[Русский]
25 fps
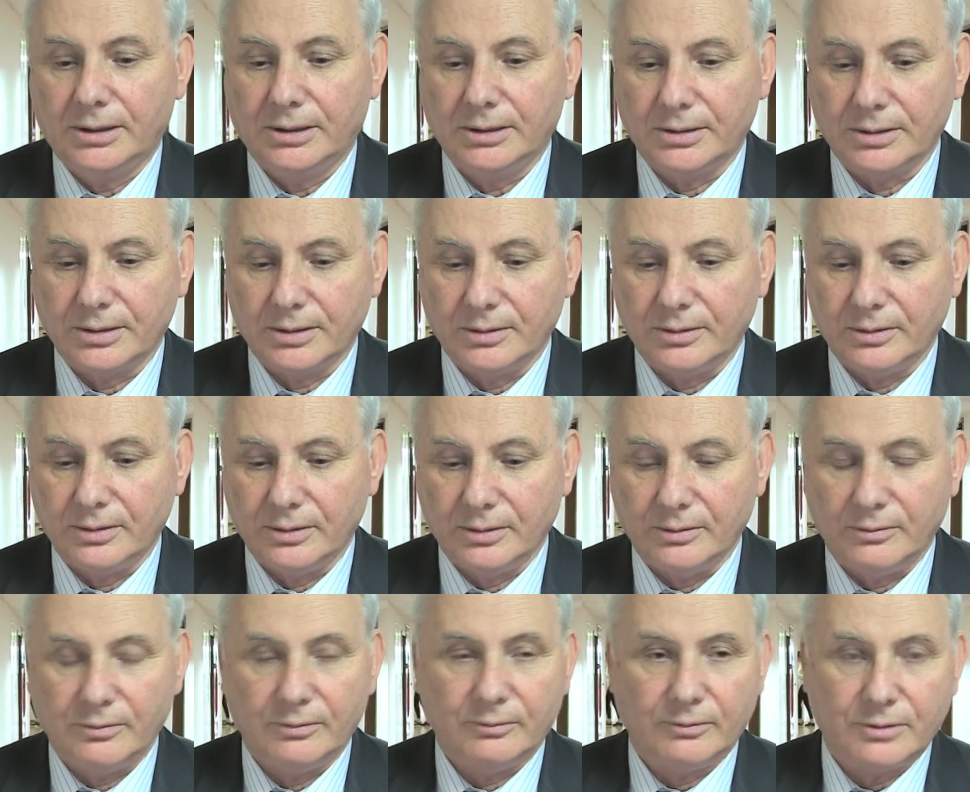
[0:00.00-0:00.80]
э,
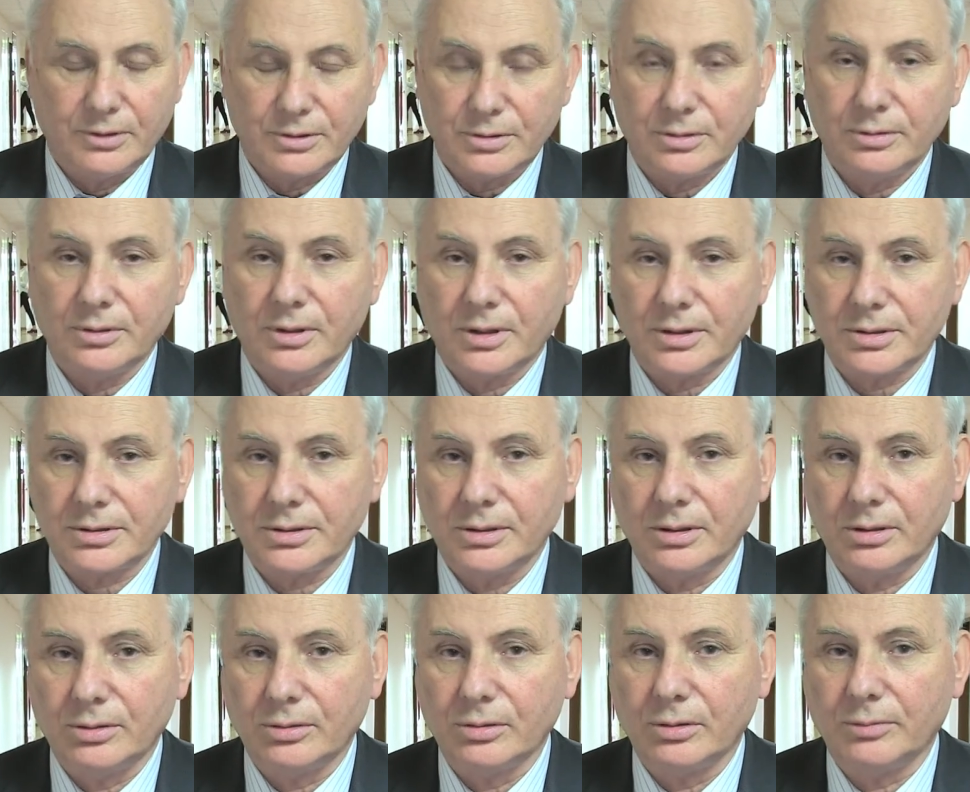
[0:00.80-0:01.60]
в
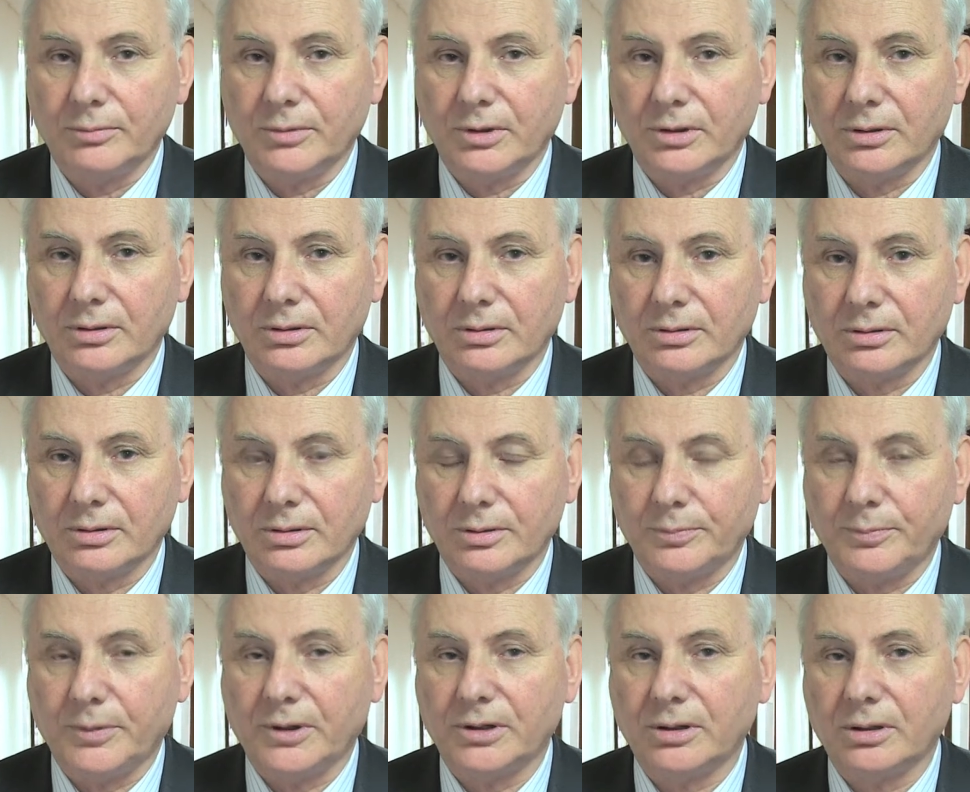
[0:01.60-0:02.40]
Государственной Думе с
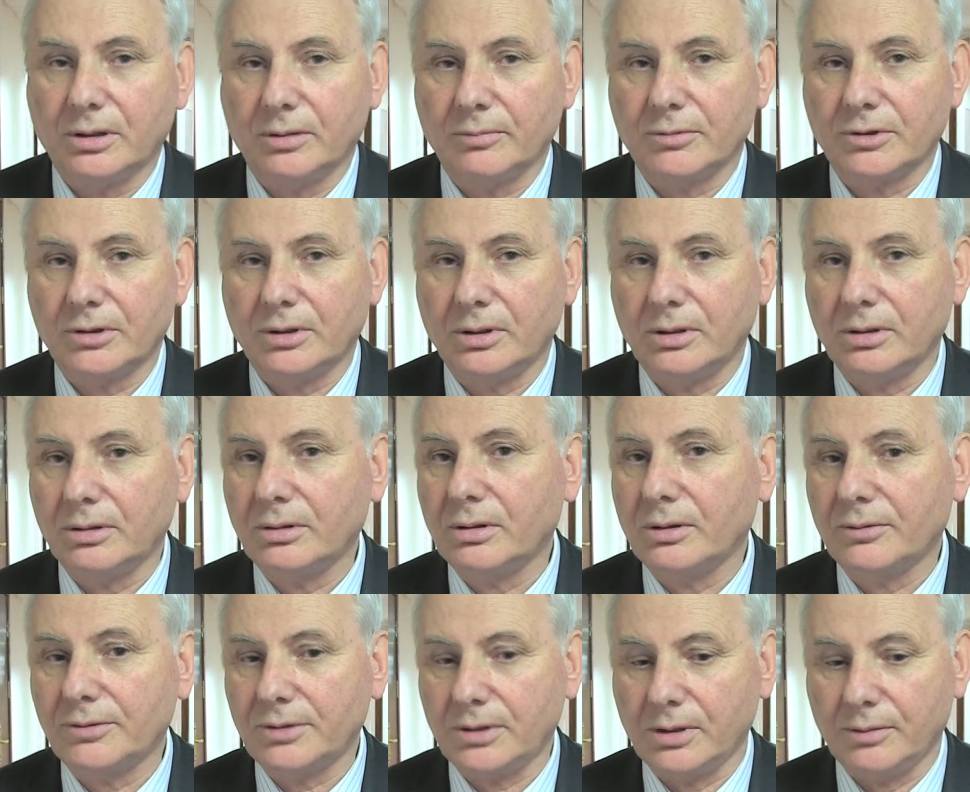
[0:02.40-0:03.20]
господином
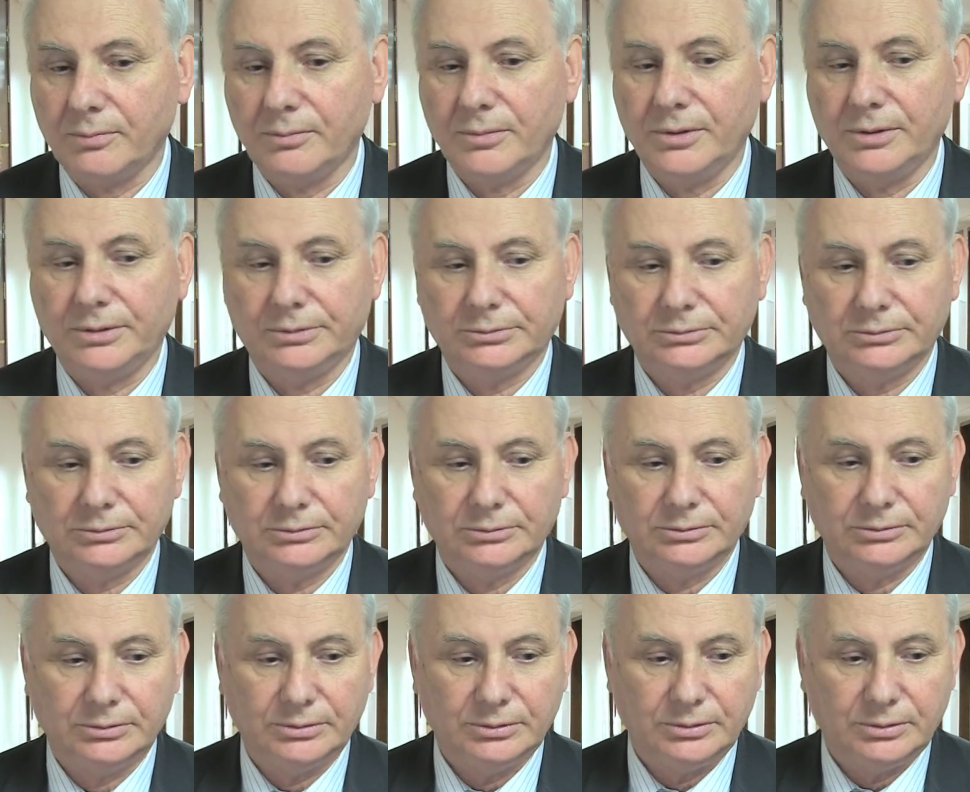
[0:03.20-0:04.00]
Жириновским.
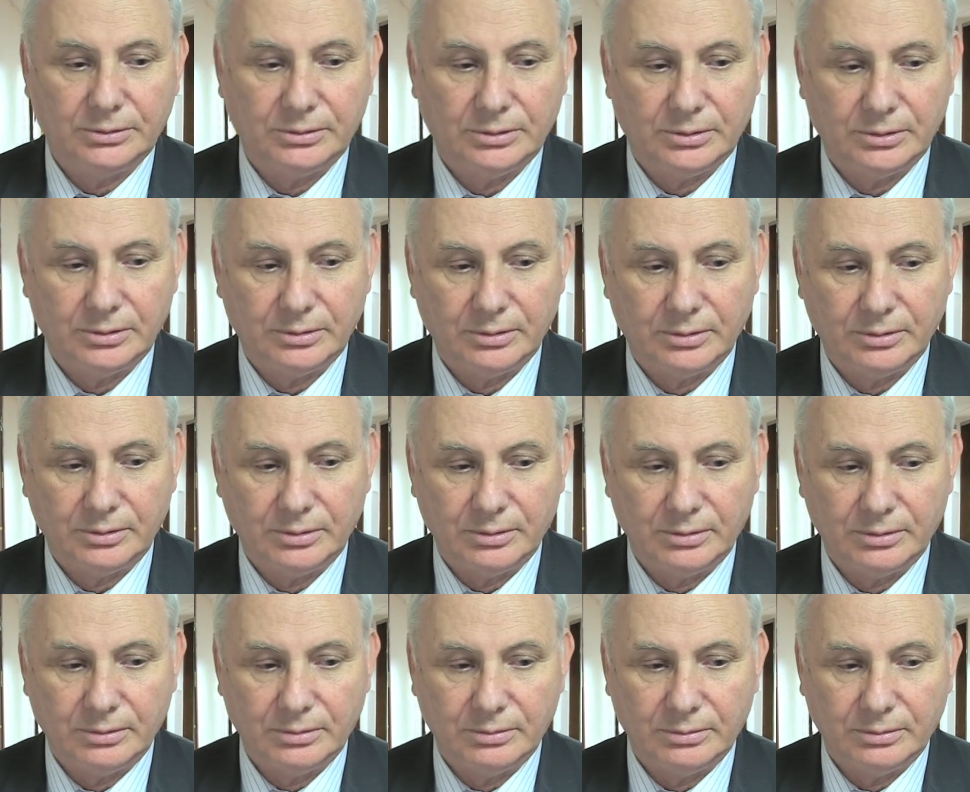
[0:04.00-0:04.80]

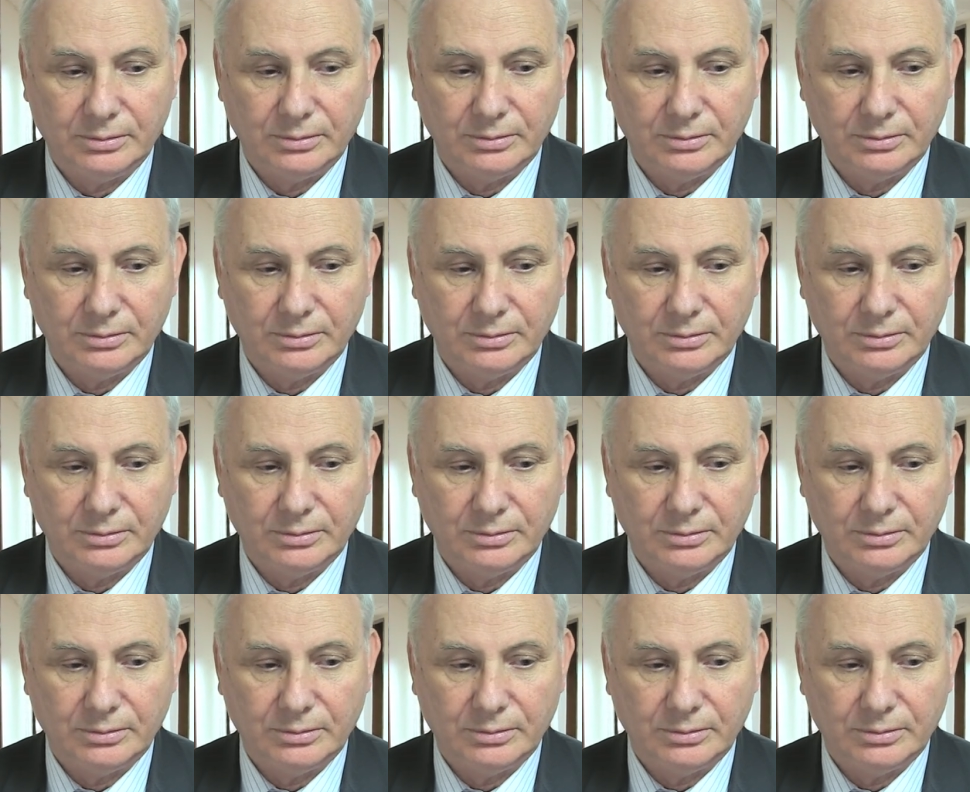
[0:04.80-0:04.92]
И